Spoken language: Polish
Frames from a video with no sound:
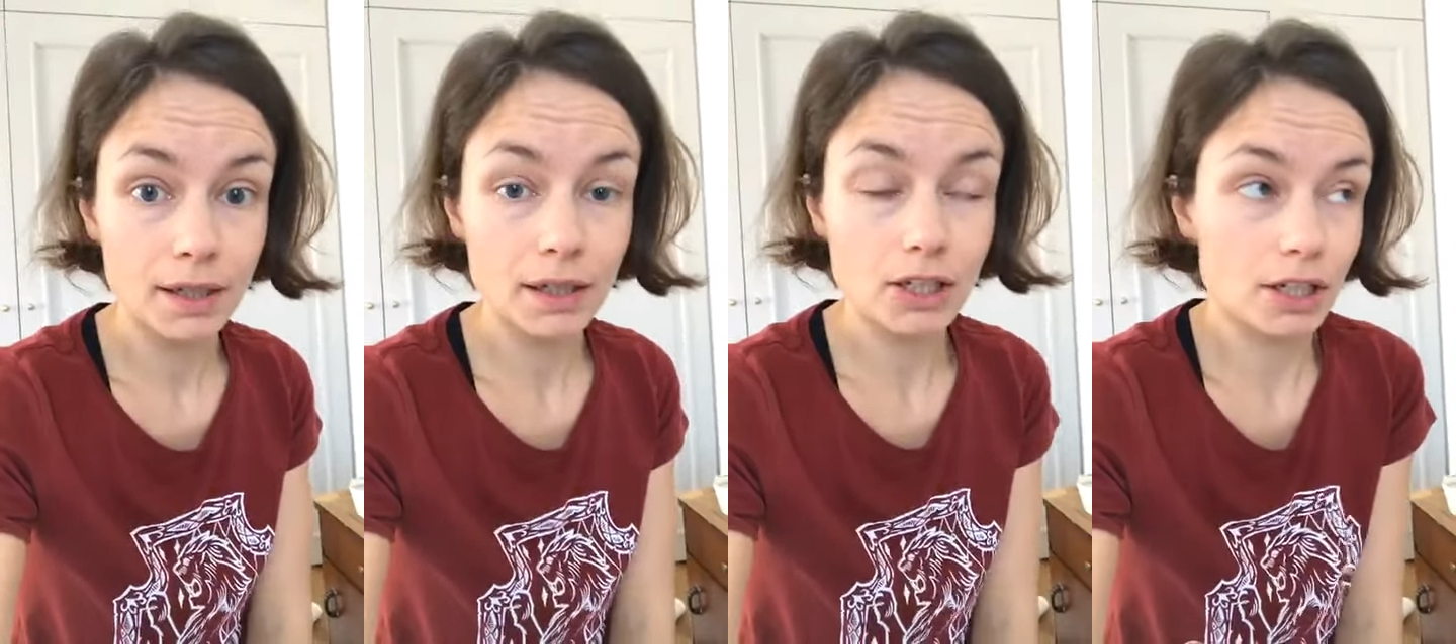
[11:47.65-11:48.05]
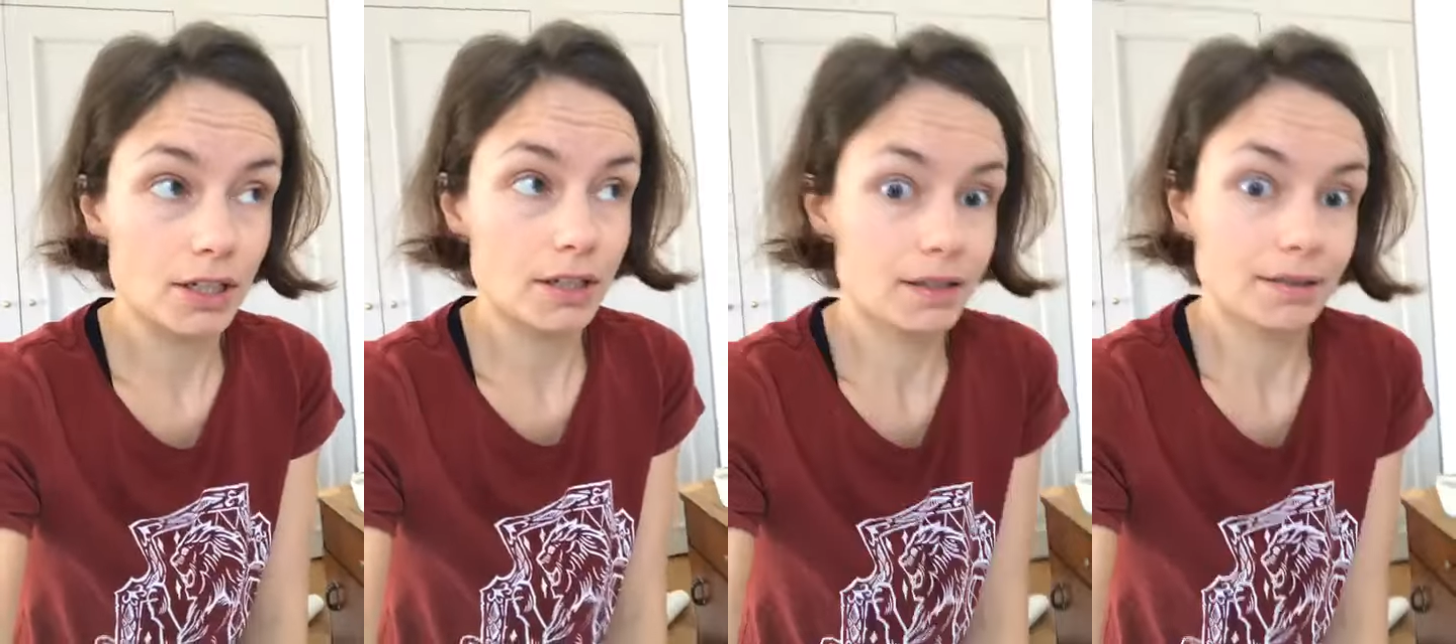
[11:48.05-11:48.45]
A
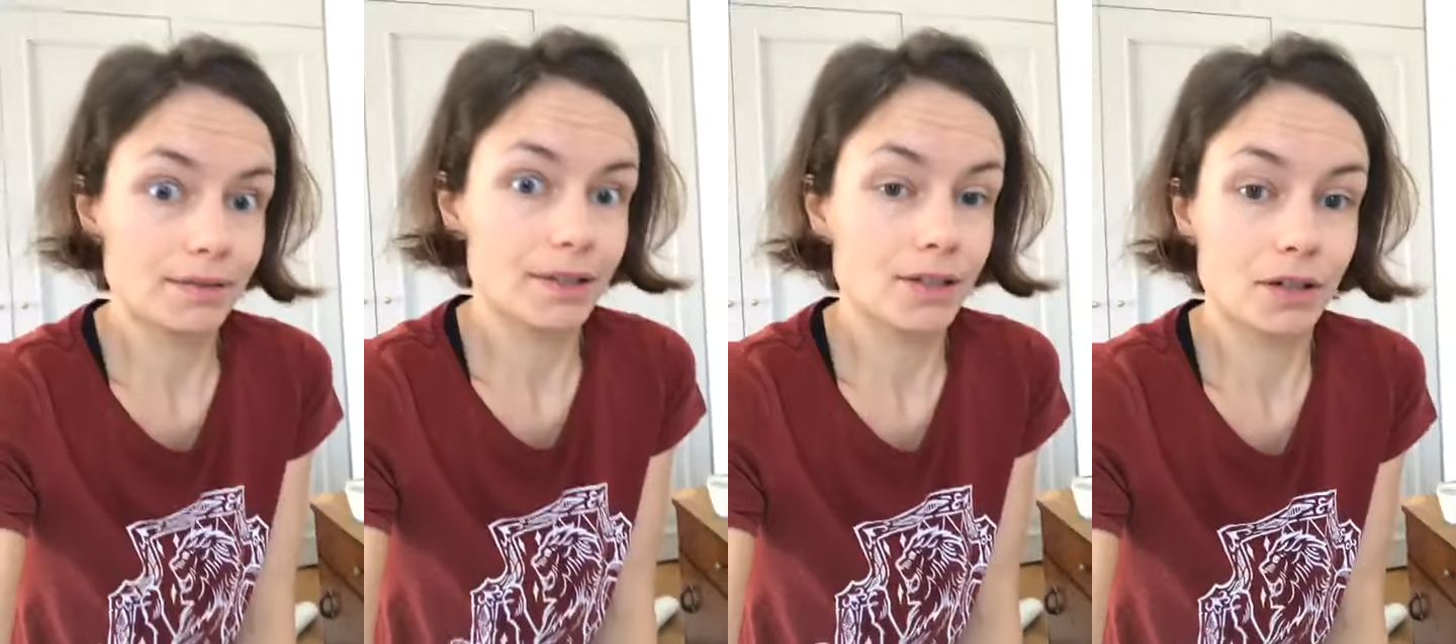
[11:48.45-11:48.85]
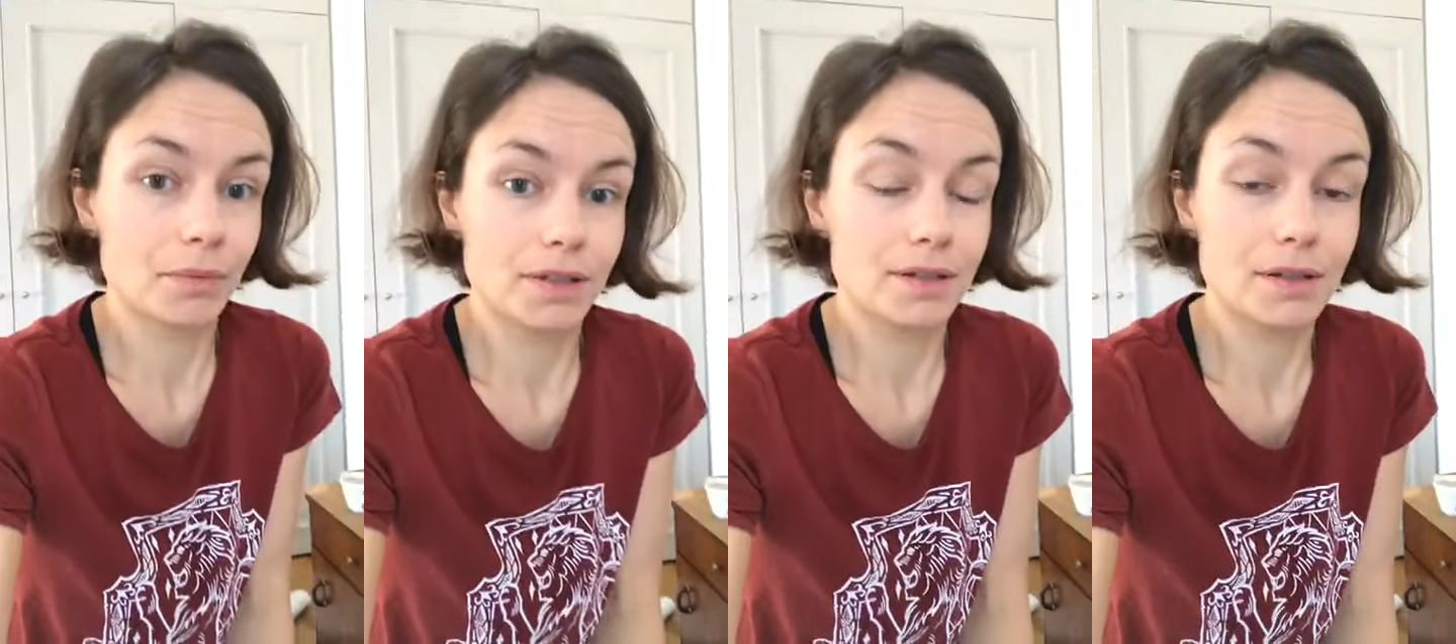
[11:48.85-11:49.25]
szlachcic, dlaczego
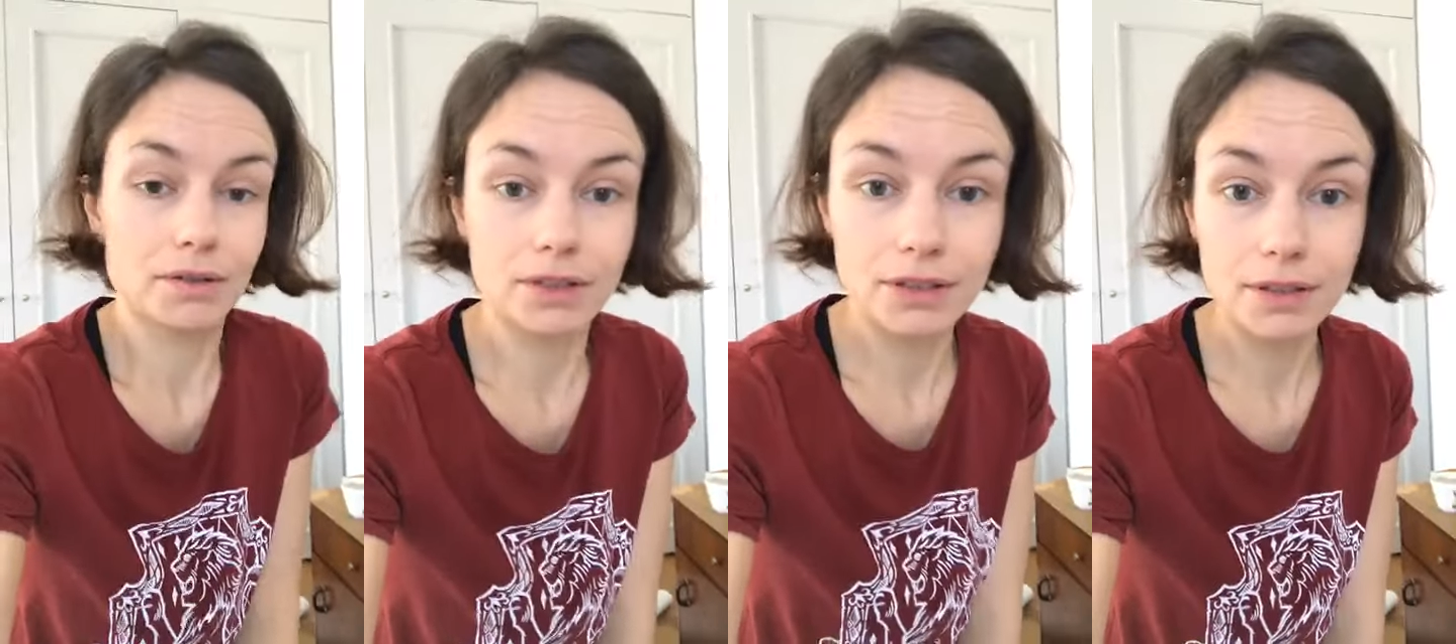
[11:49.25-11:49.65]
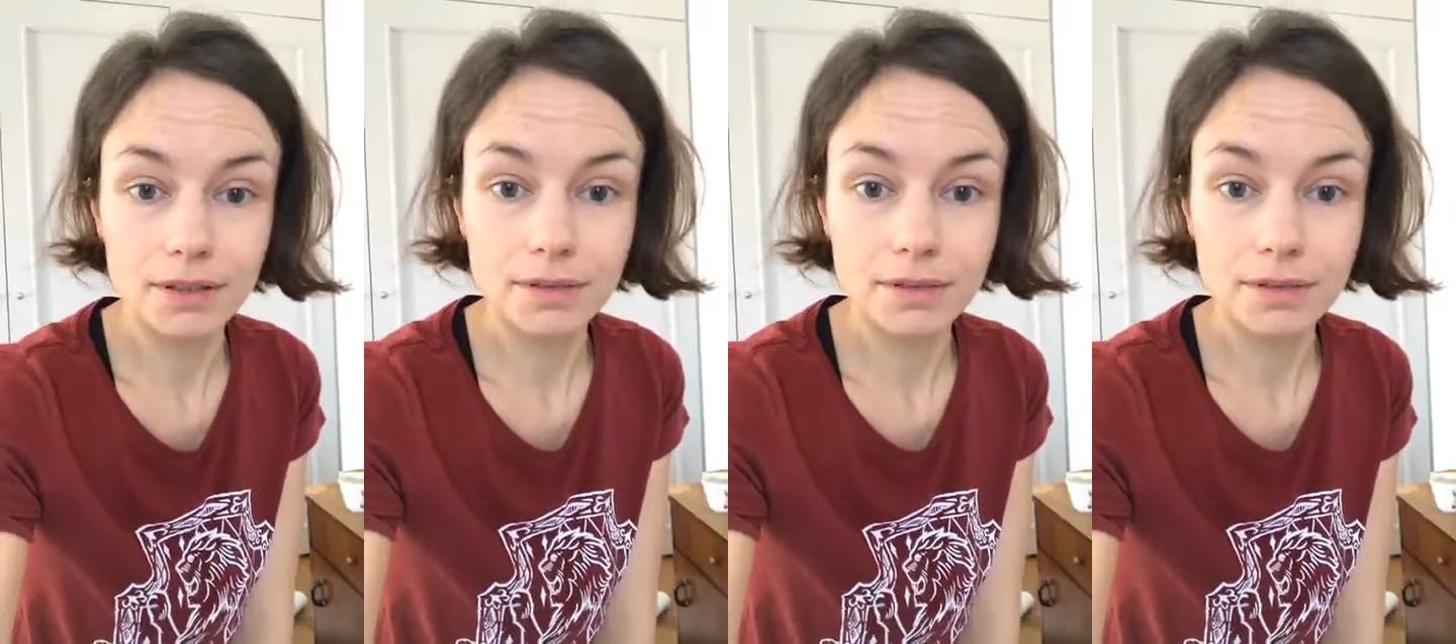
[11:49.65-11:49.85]
ma się zgodzić?